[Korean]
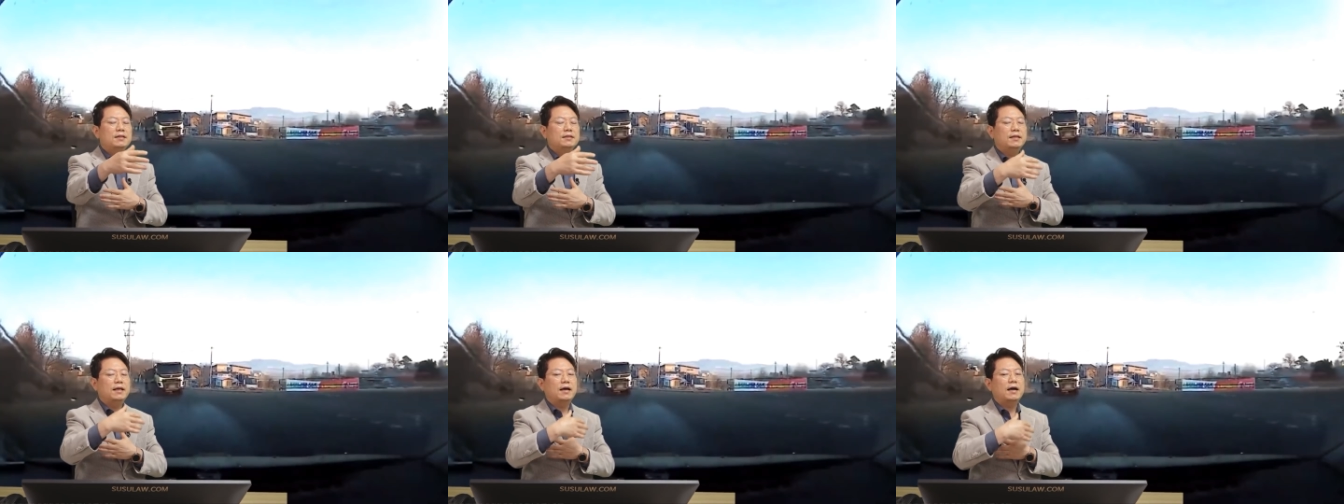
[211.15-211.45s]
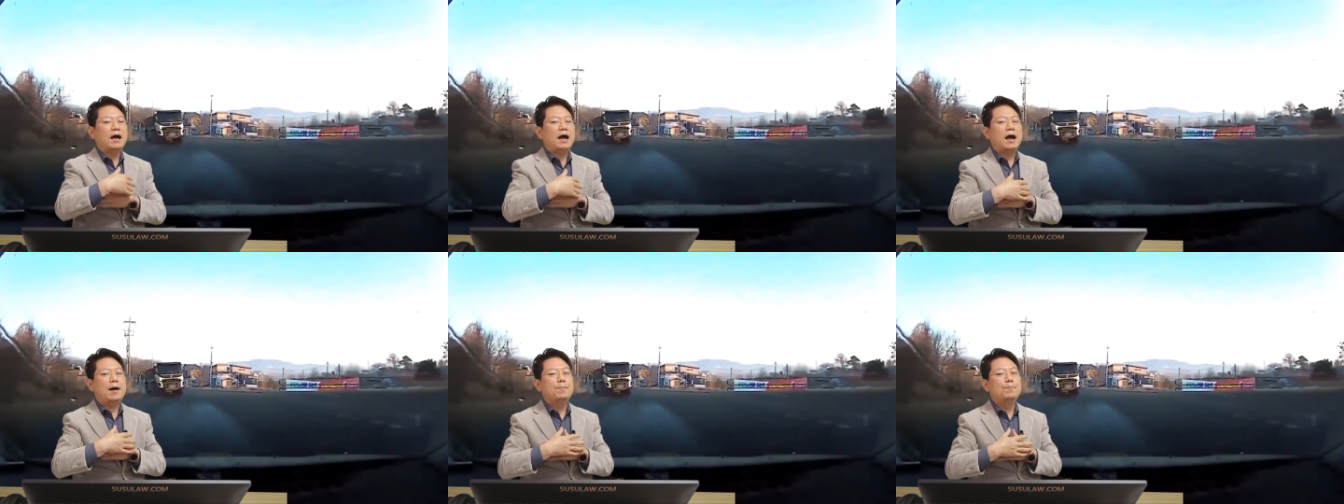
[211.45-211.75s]

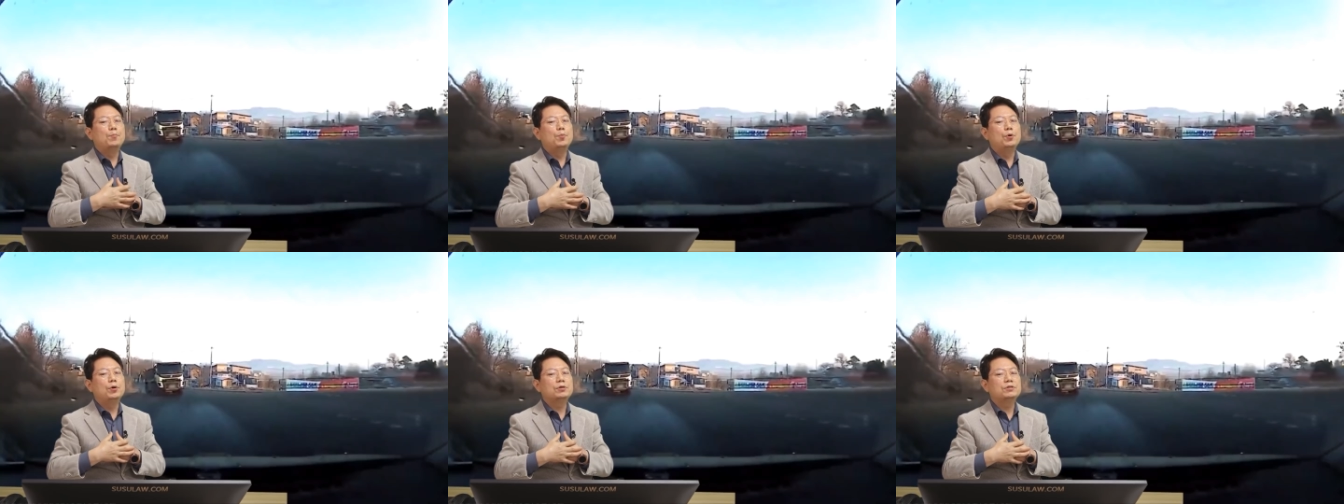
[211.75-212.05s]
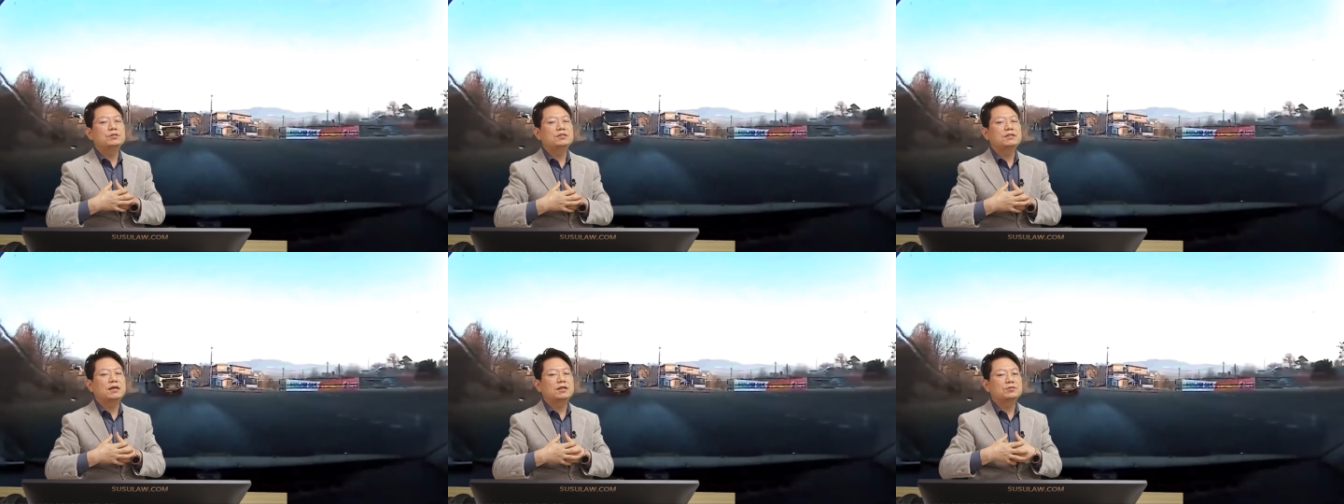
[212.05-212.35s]
내가 안
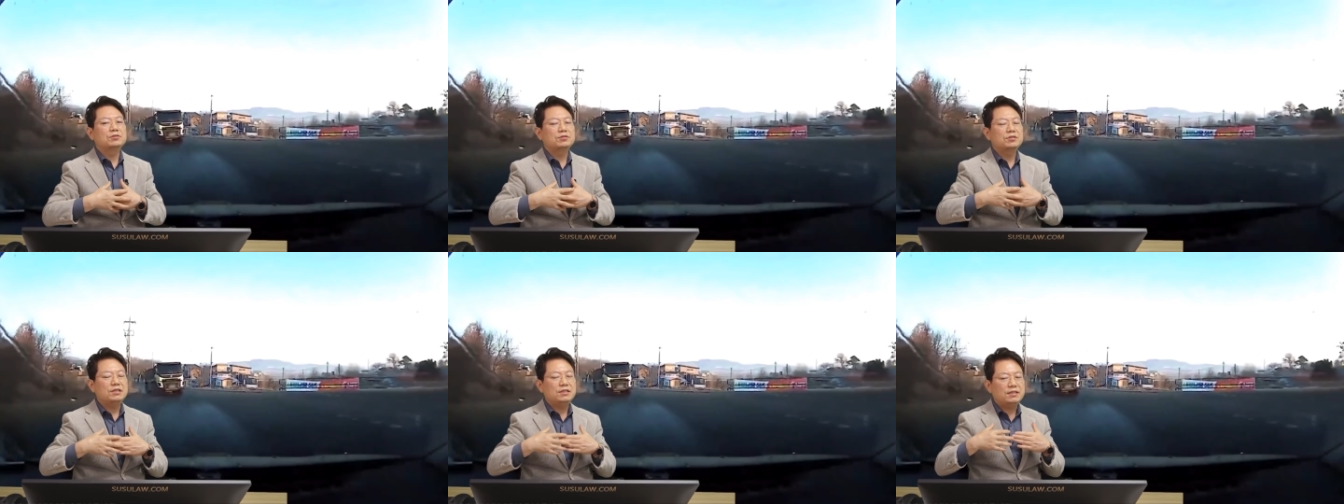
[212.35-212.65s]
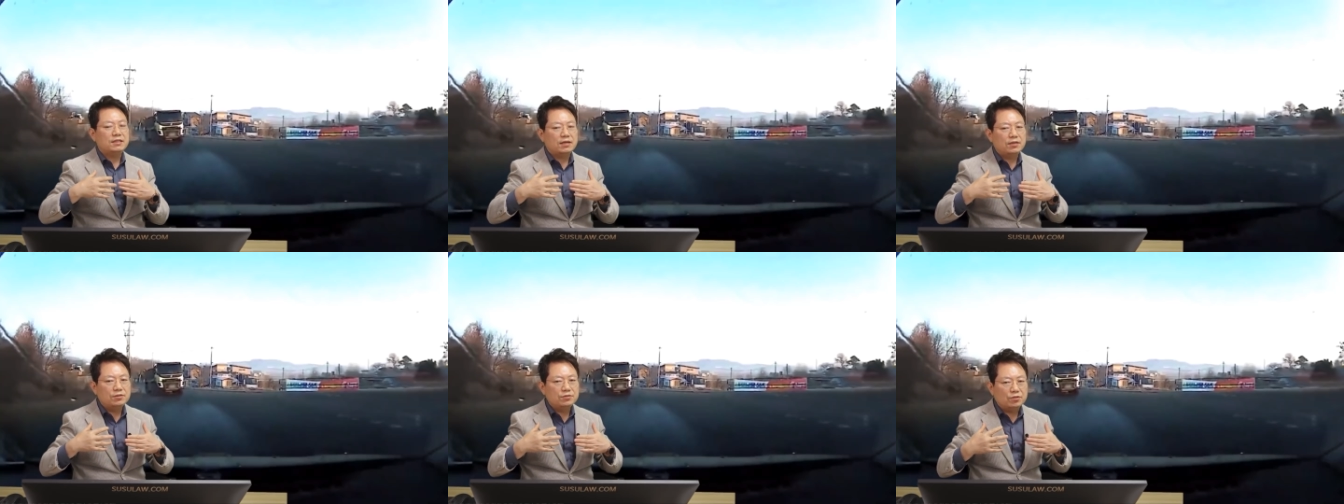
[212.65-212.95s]
보였을 가능성도
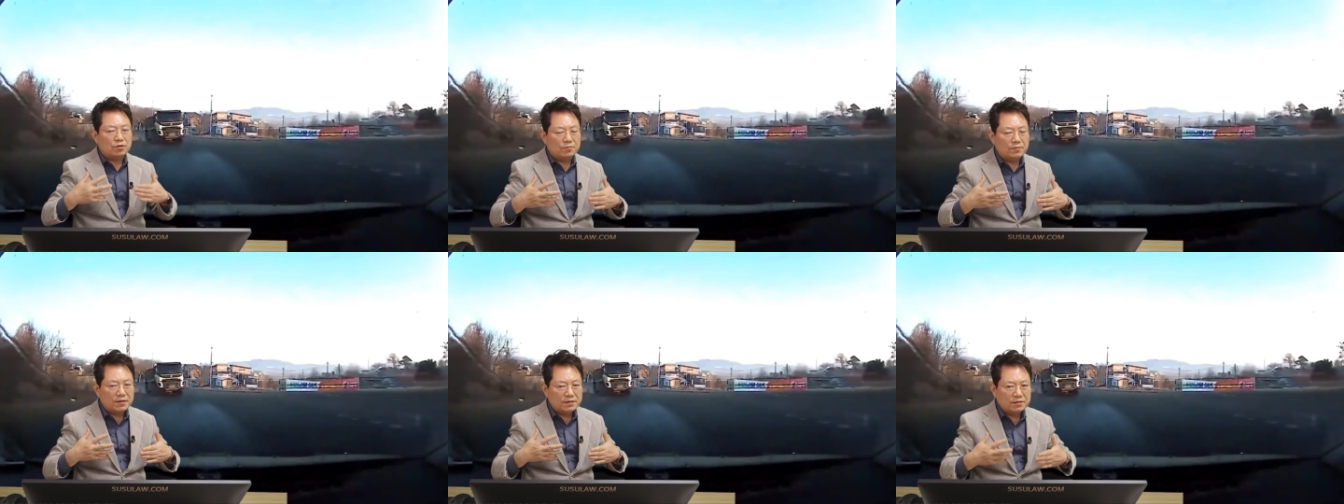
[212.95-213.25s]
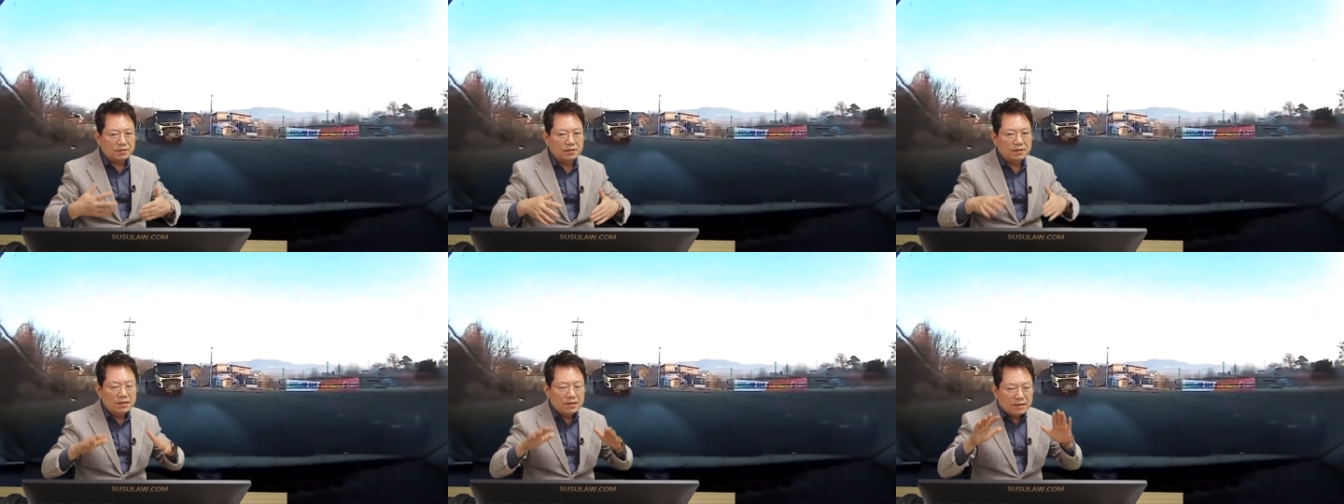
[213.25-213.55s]
있다는
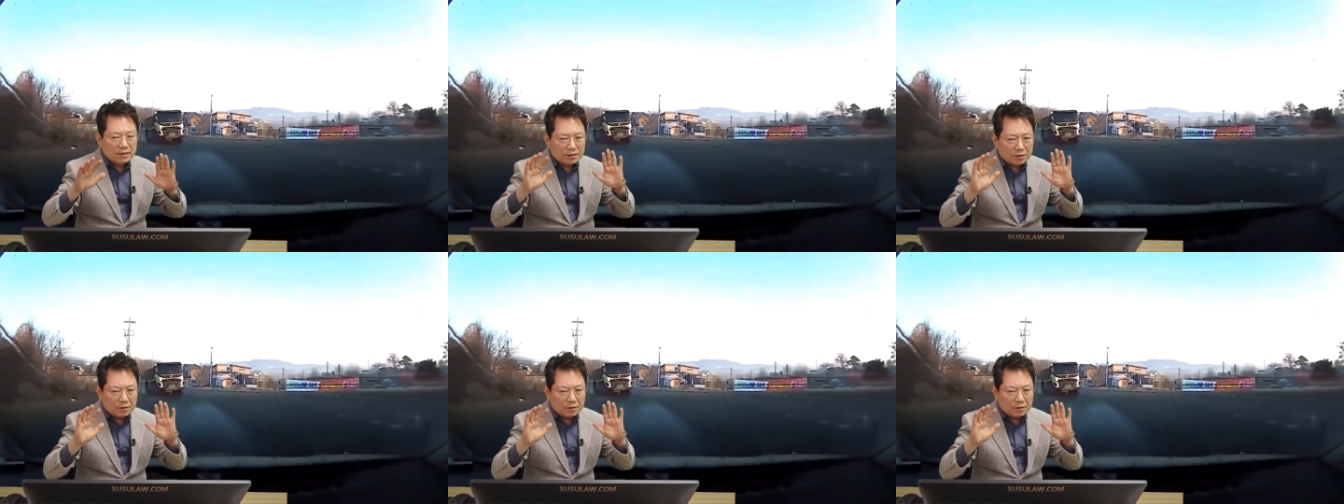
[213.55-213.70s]
점에서